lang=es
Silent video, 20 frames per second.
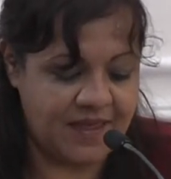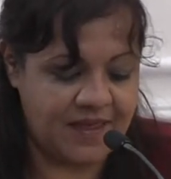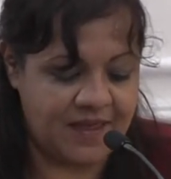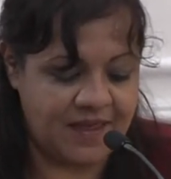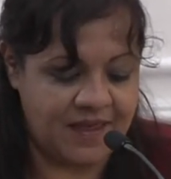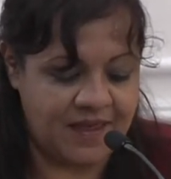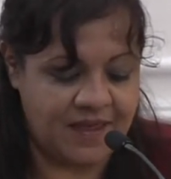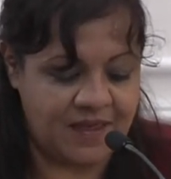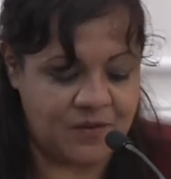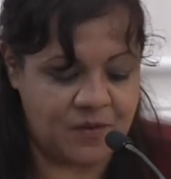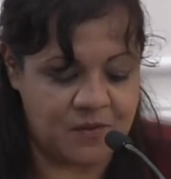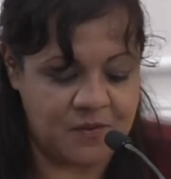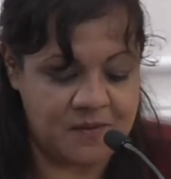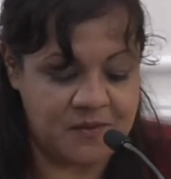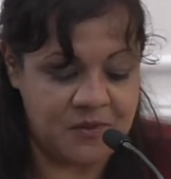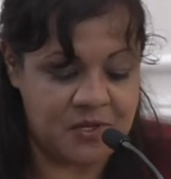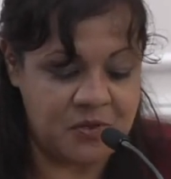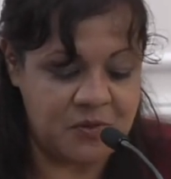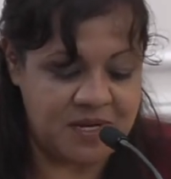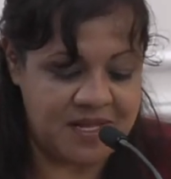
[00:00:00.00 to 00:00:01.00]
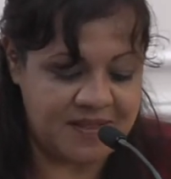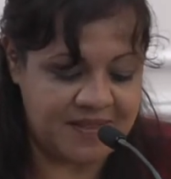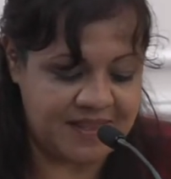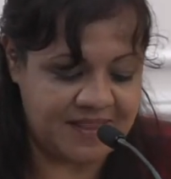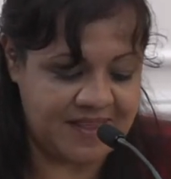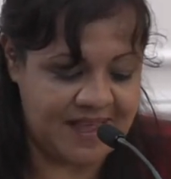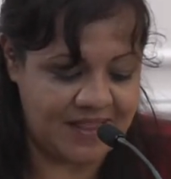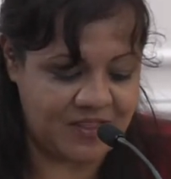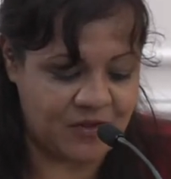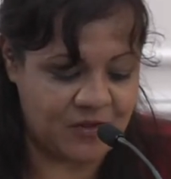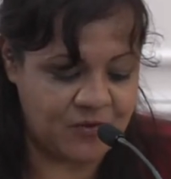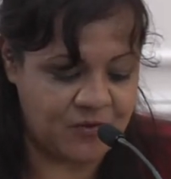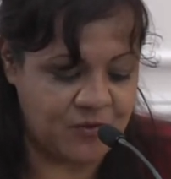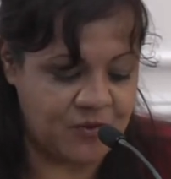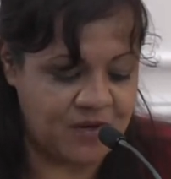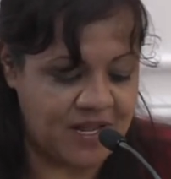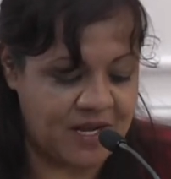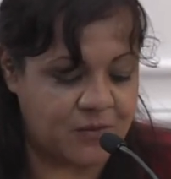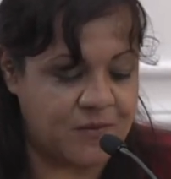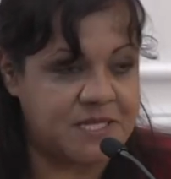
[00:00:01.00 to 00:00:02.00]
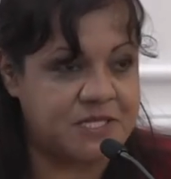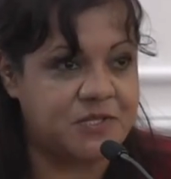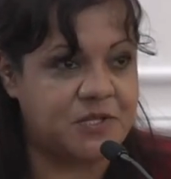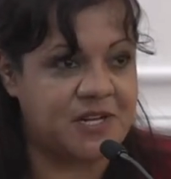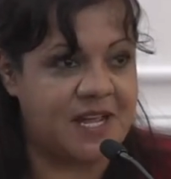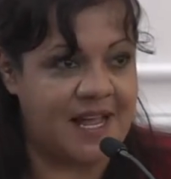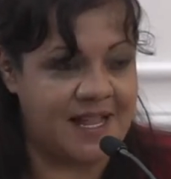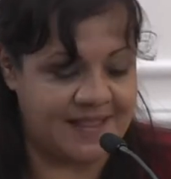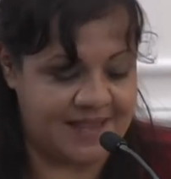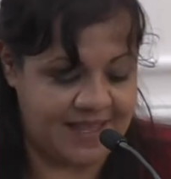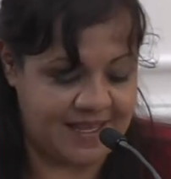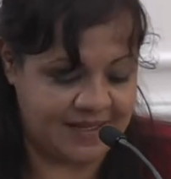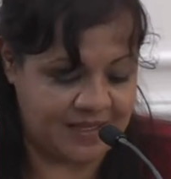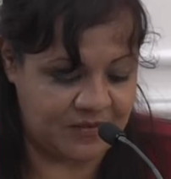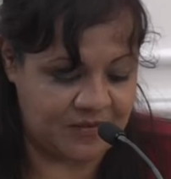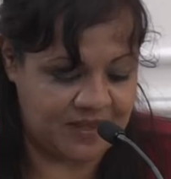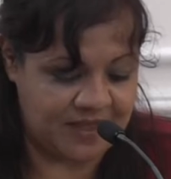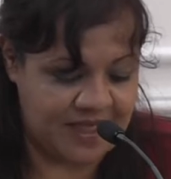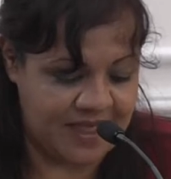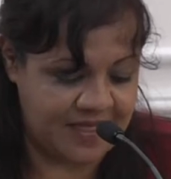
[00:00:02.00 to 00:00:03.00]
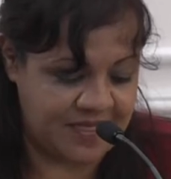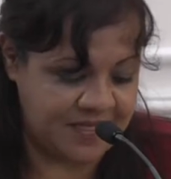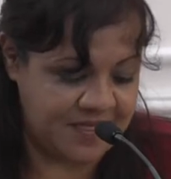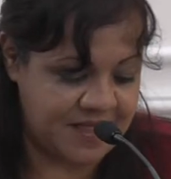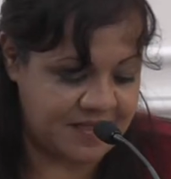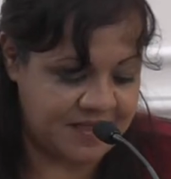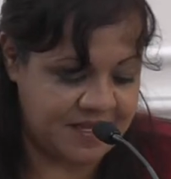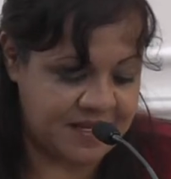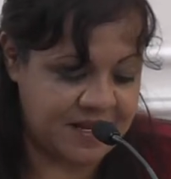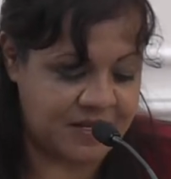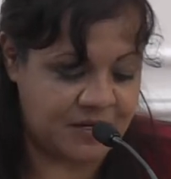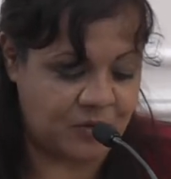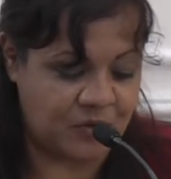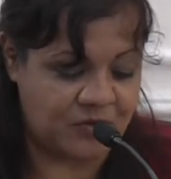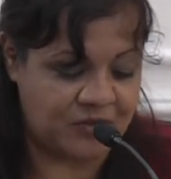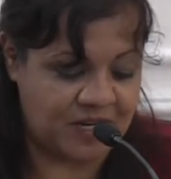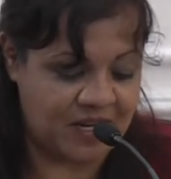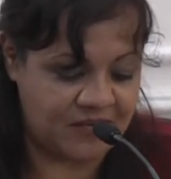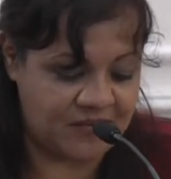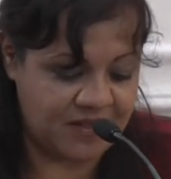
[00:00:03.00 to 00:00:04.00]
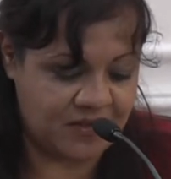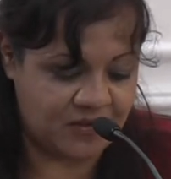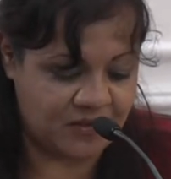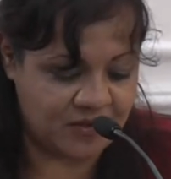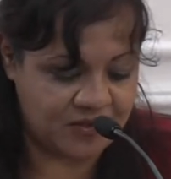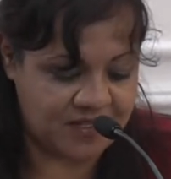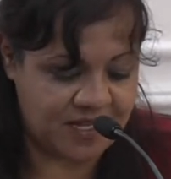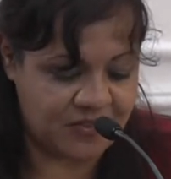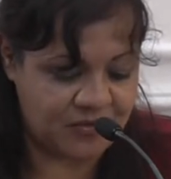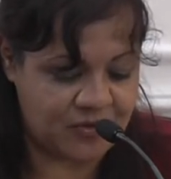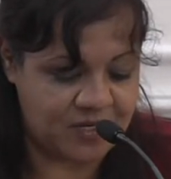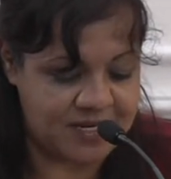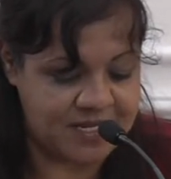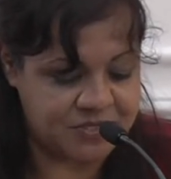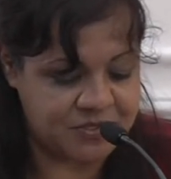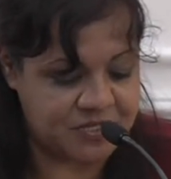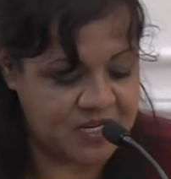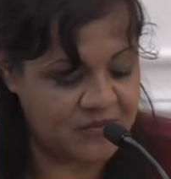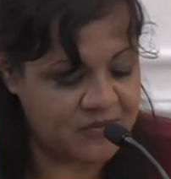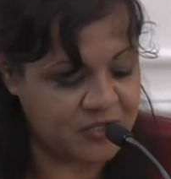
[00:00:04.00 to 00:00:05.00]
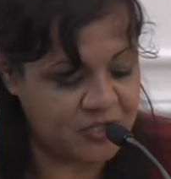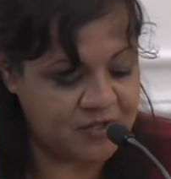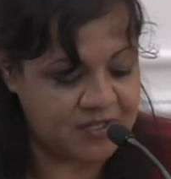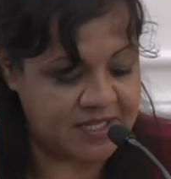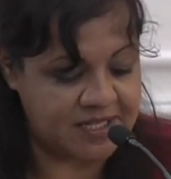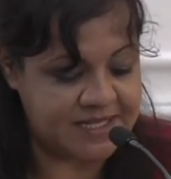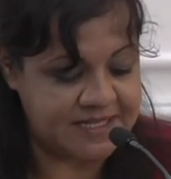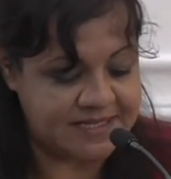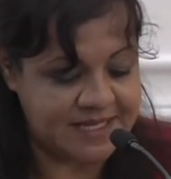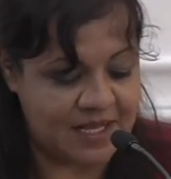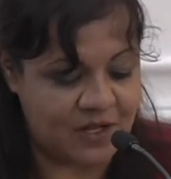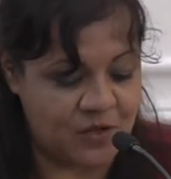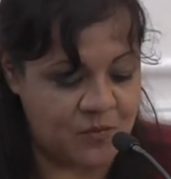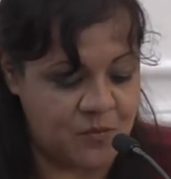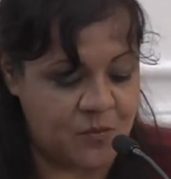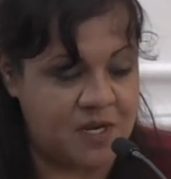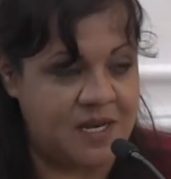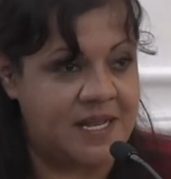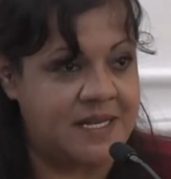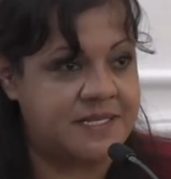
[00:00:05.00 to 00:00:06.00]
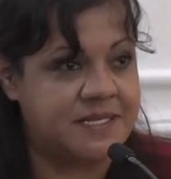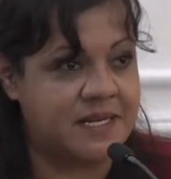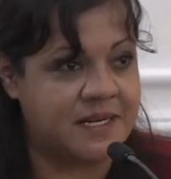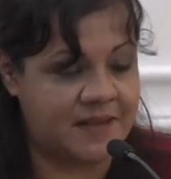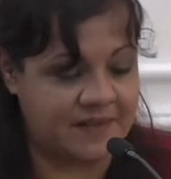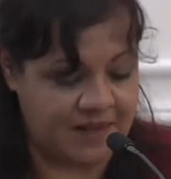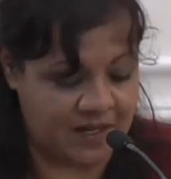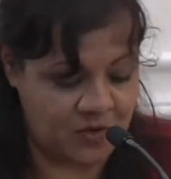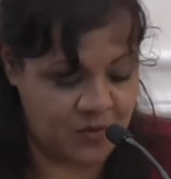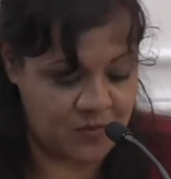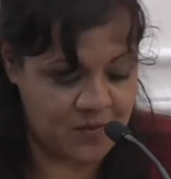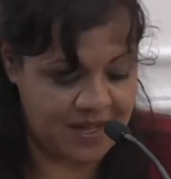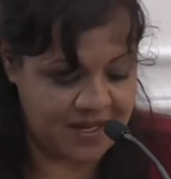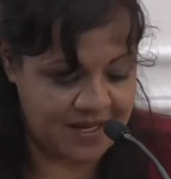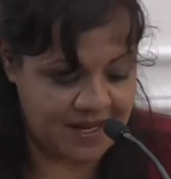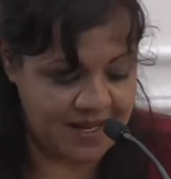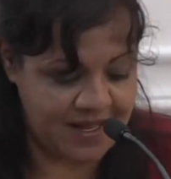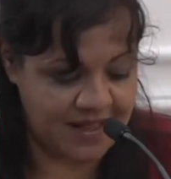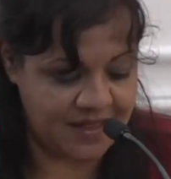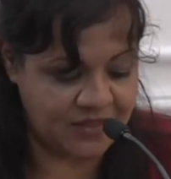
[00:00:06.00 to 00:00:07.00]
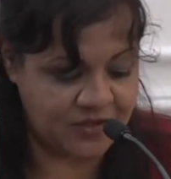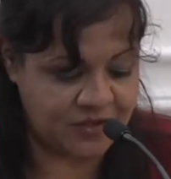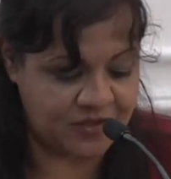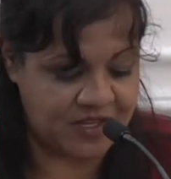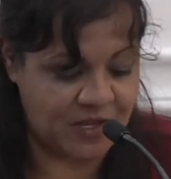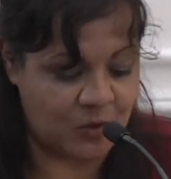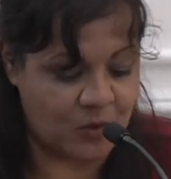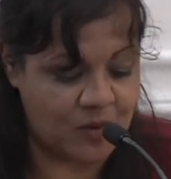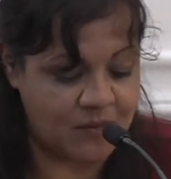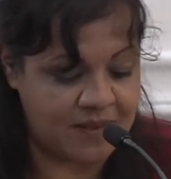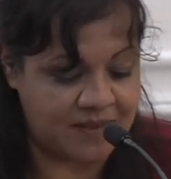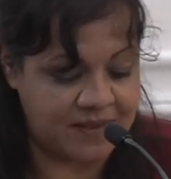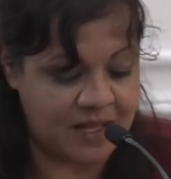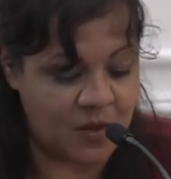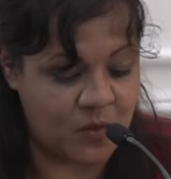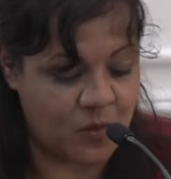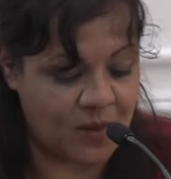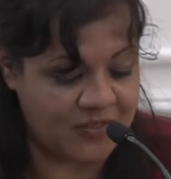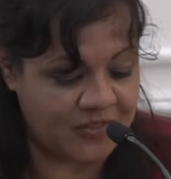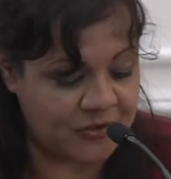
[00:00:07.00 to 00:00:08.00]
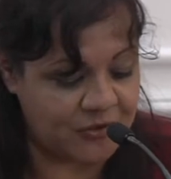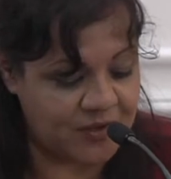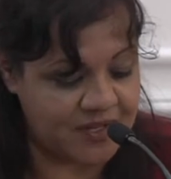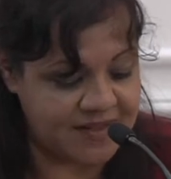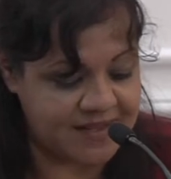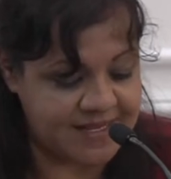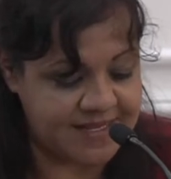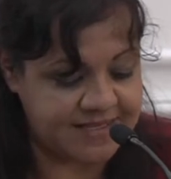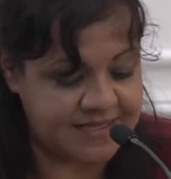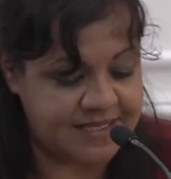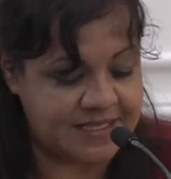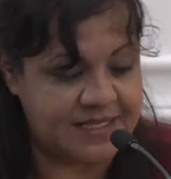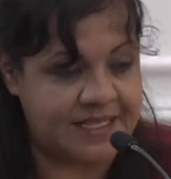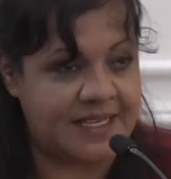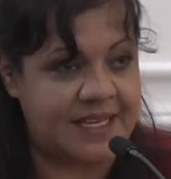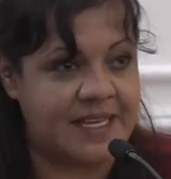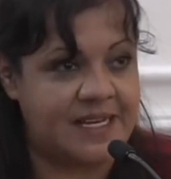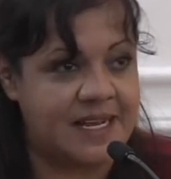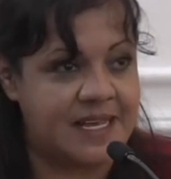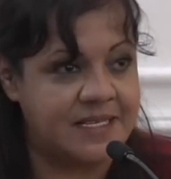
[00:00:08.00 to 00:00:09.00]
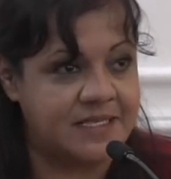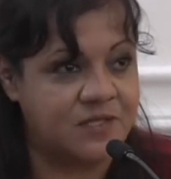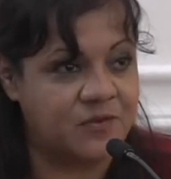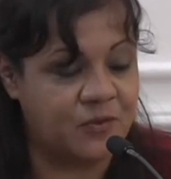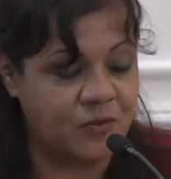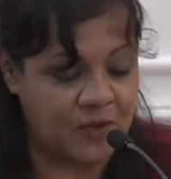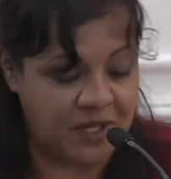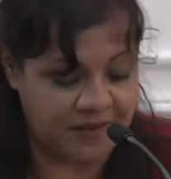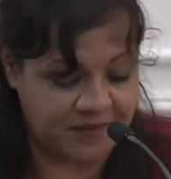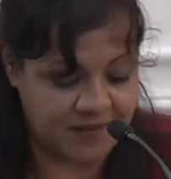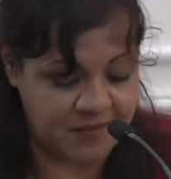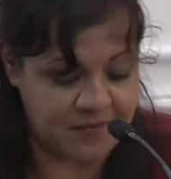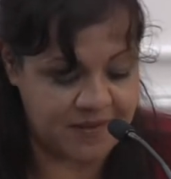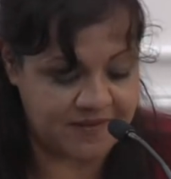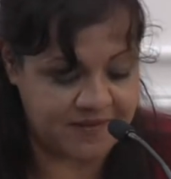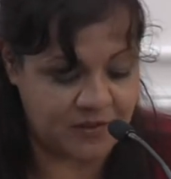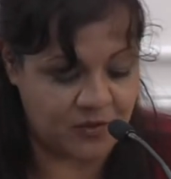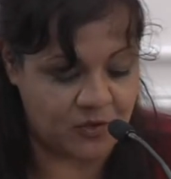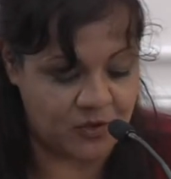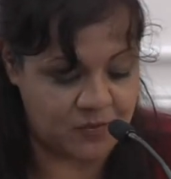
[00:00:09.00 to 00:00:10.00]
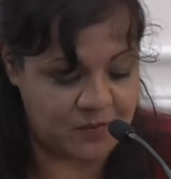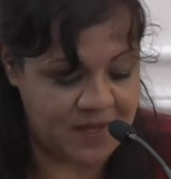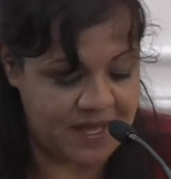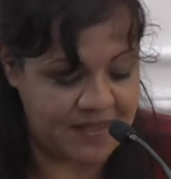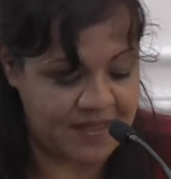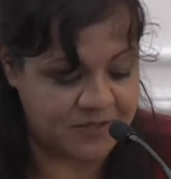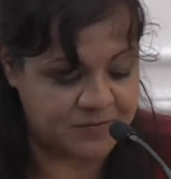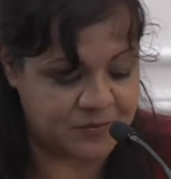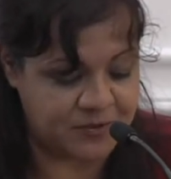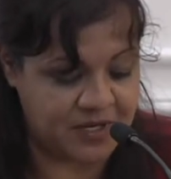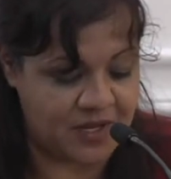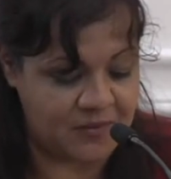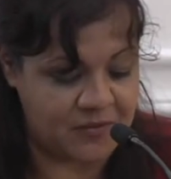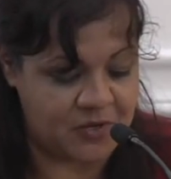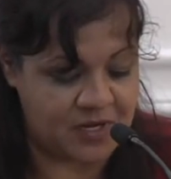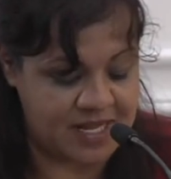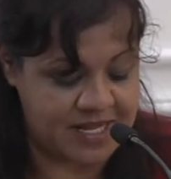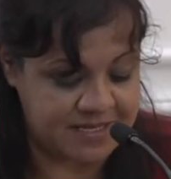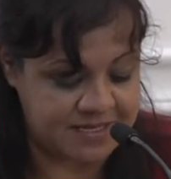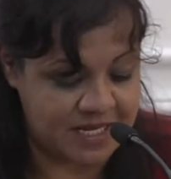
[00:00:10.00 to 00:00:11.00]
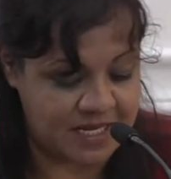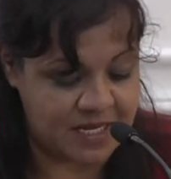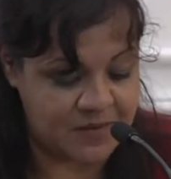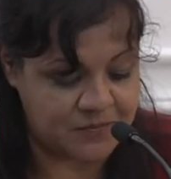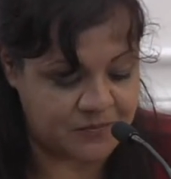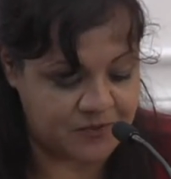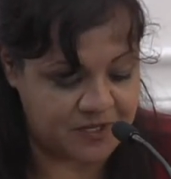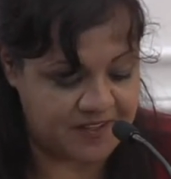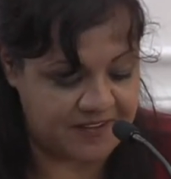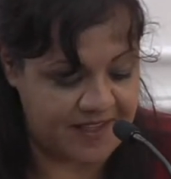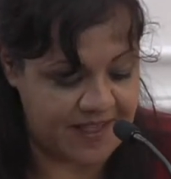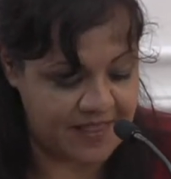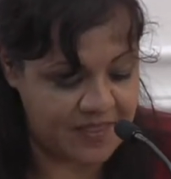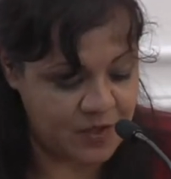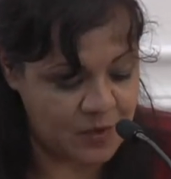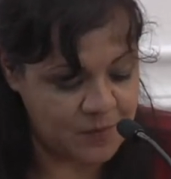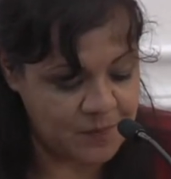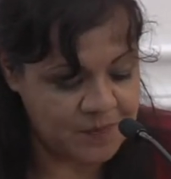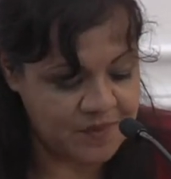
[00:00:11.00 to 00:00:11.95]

Eh, yo he vivido en una entidad con un largo historial de actividad de narcotráfico, tanto en la zona fronteriza como en la Sierra Tarahumara, donde cohabitan cuatro etnias indígenas fuertemente golpeadas por la violencia y la impunidad,